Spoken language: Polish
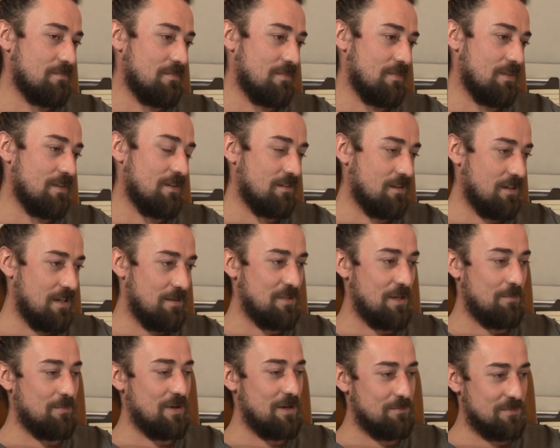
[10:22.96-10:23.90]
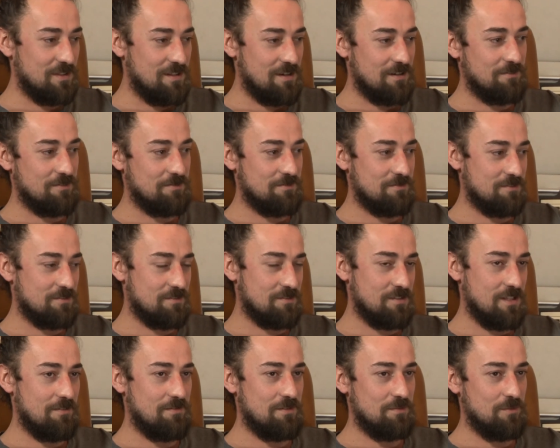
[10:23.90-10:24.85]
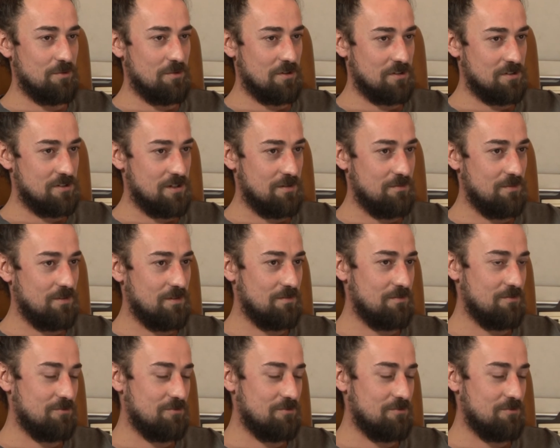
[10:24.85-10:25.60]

grałem na bębnach z lewymi łokciami.